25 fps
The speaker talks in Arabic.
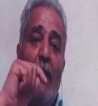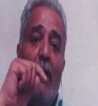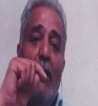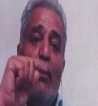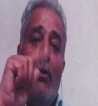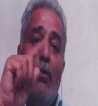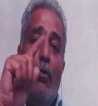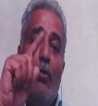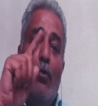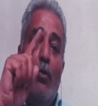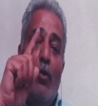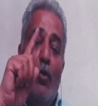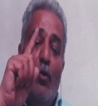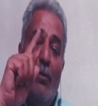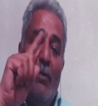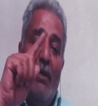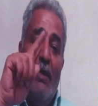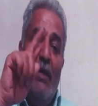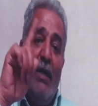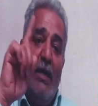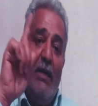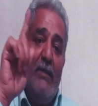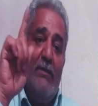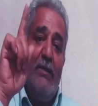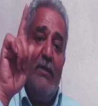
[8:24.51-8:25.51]
انه يوم
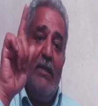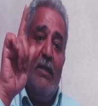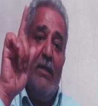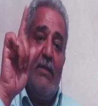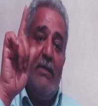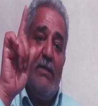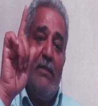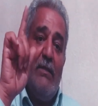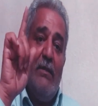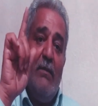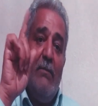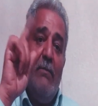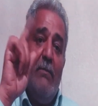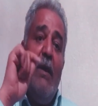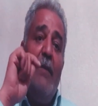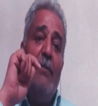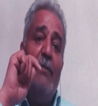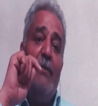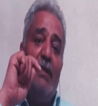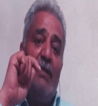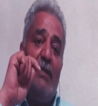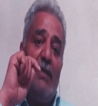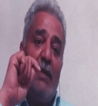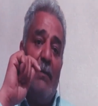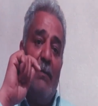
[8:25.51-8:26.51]
اللي قتل اصلان ما
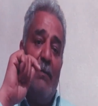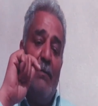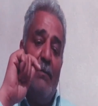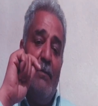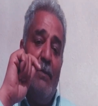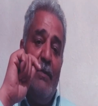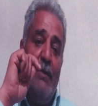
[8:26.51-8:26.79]
ابتسم